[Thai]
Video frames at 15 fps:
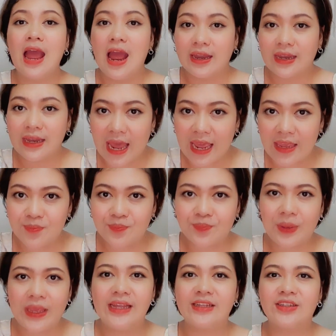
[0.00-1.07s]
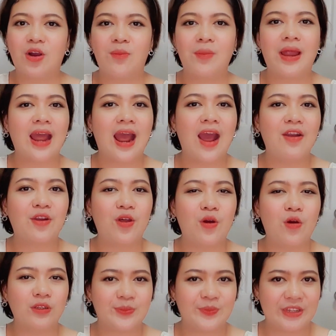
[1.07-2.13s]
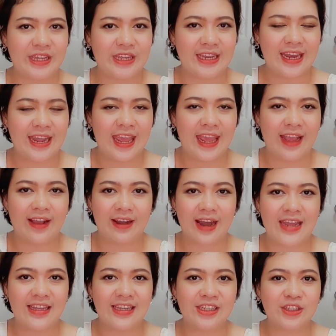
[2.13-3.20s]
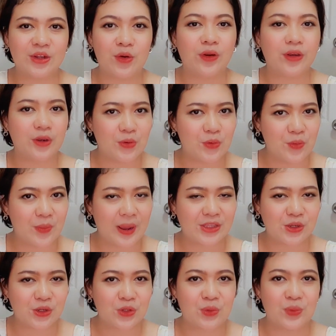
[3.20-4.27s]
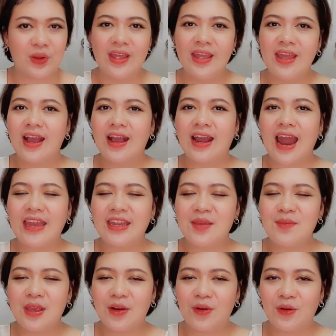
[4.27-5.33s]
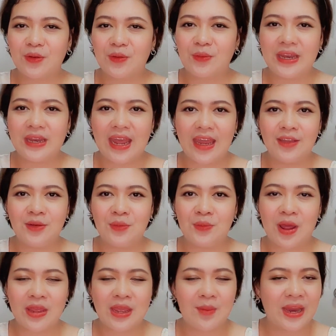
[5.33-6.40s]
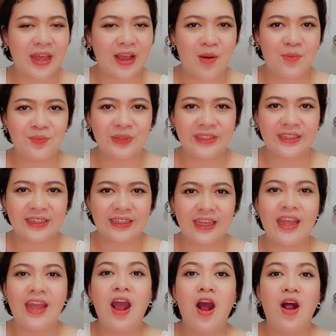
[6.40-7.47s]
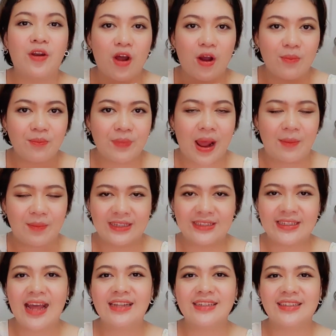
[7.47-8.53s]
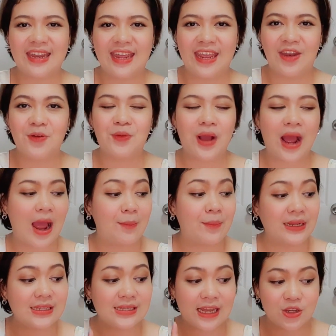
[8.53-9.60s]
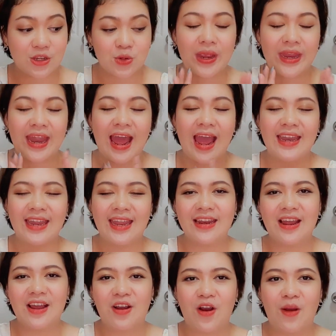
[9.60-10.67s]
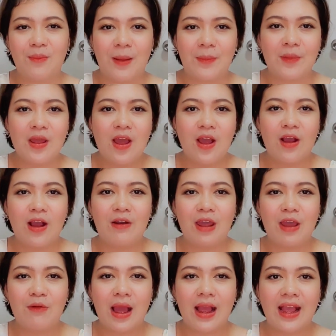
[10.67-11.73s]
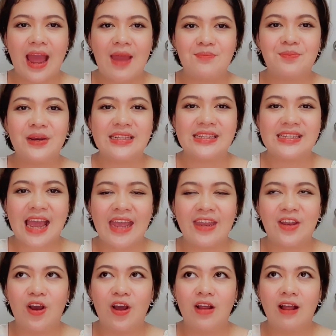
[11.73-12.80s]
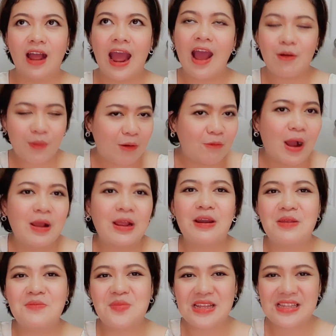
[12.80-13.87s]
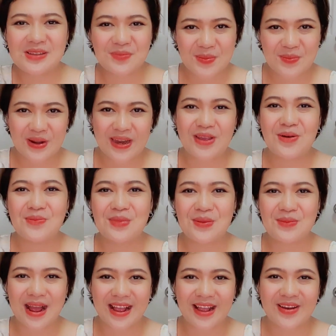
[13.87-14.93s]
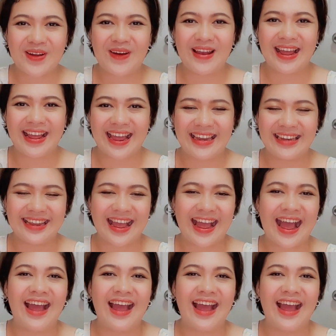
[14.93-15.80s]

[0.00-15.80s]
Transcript: ในปีสองพันห้าร้อยหกสิบสี่นั่นเองใครที่โสดดูไปจุกๆใครที่มีคนคุยเดทอยู่แล้วยังไม่ได้คอมมิตสักทีลองปรับและสร้างเสน่ห์ดูค่ะมันจะช่วยได้ในเรื่องของแบบเขาเรียกว่าการเปิดใจเนาะอ่ะหวังว่าคลิปนี้จะเป็นประโยชน์ไม่มากก็น้อยละกันนะคะ